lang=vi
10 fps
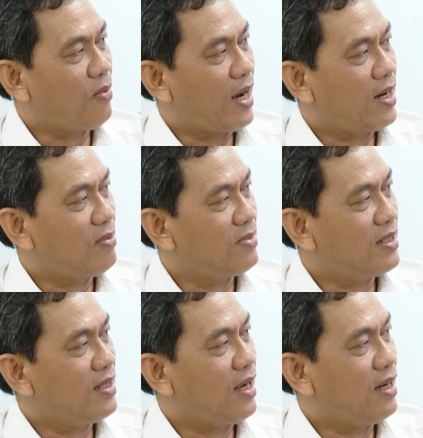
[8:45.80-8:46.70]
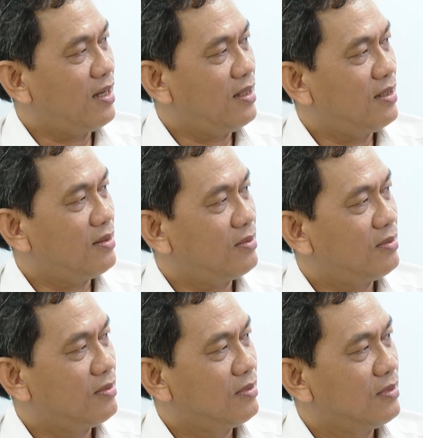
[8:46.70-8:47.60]
thông tin cá nhân như số điện
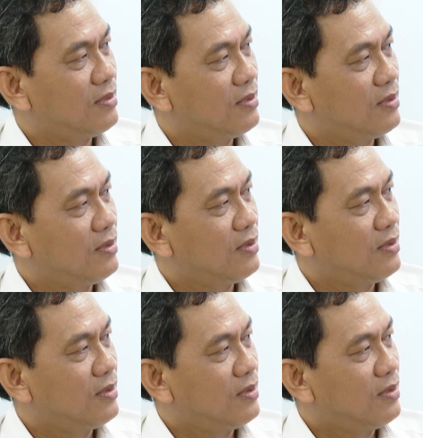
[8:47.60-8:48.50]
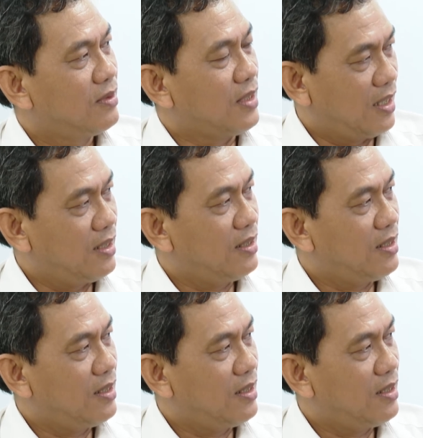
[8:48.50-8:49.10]
thoại, địa chỉ nơi ở, số